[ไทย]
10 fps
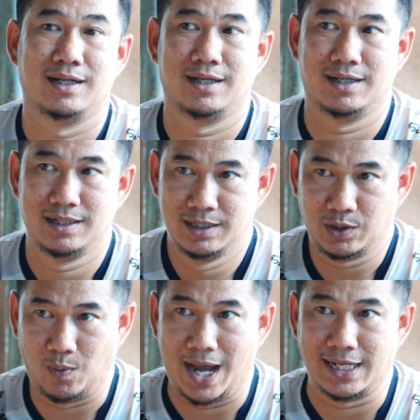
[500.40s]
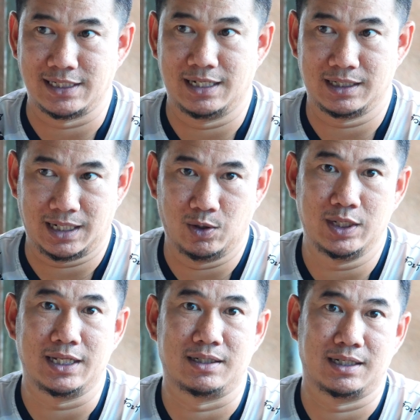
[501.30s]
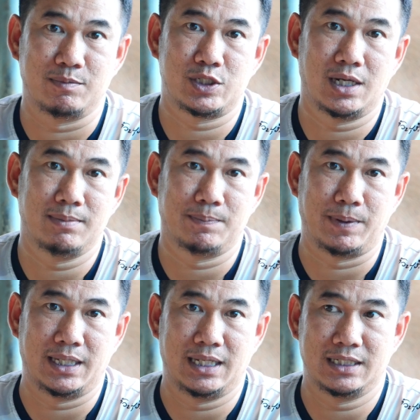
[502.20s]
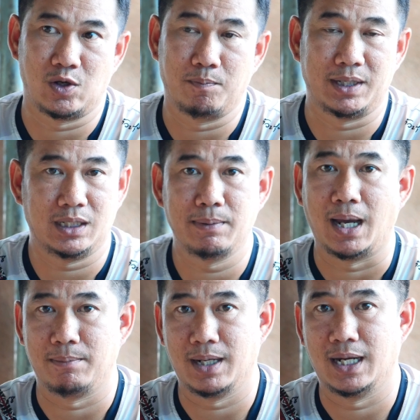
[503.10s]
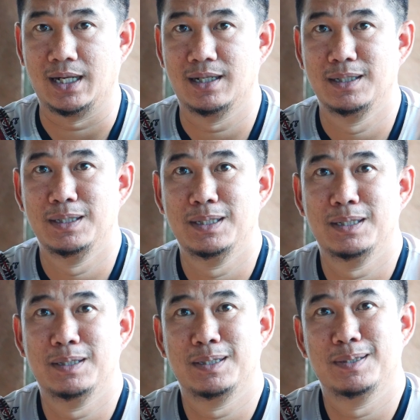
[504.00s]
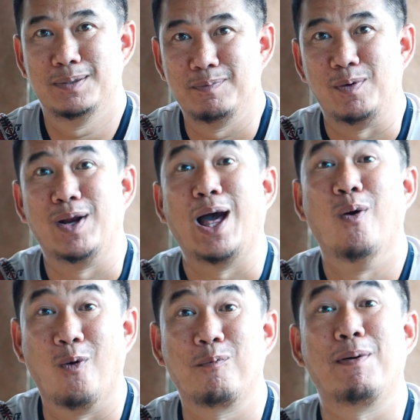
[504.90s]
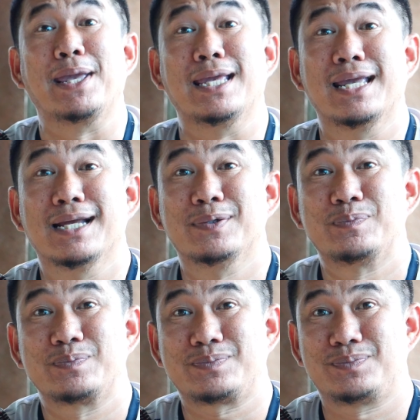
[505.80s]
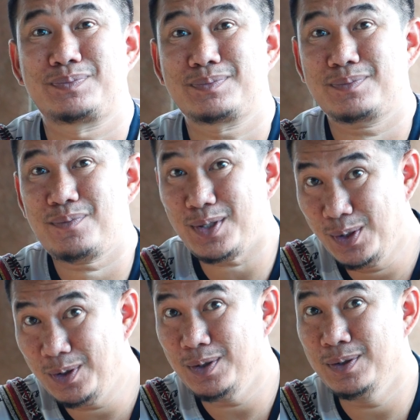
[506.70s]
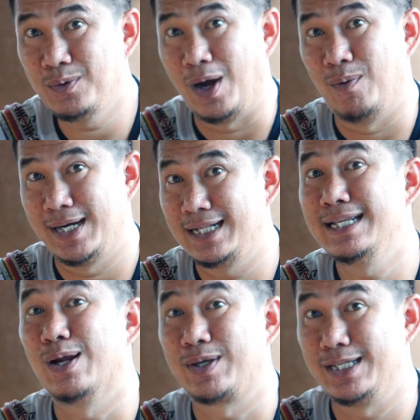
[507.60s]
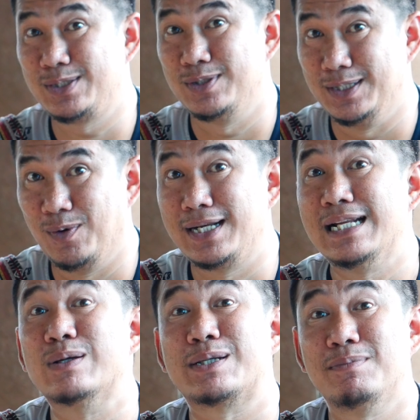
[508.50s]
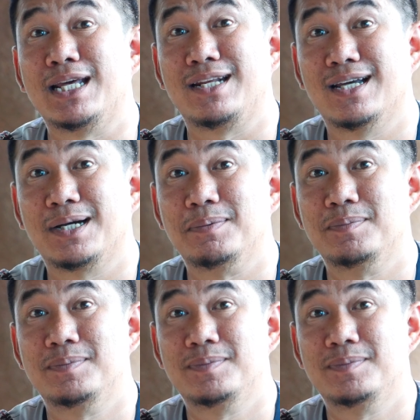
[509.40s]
นะควายจะเขารีดน้ำเชื้อมาปีสองปีที่ผ่านมา เป็นเวลาหกปีครับ กว่าวันนั้นที่เราคิดจนถึงวันที่เราสำเร็จเนี่ยครับ